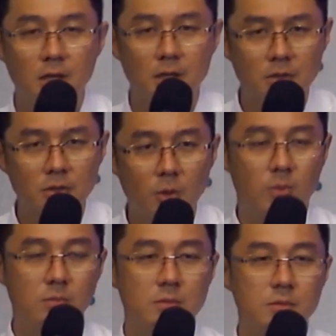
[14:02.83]
疼痛，
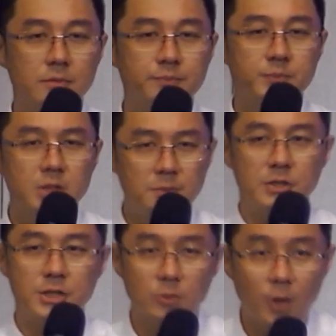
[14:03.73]
这是不是
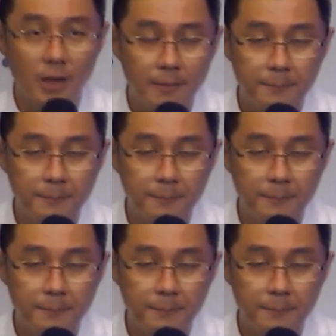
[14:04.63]
很奇怪？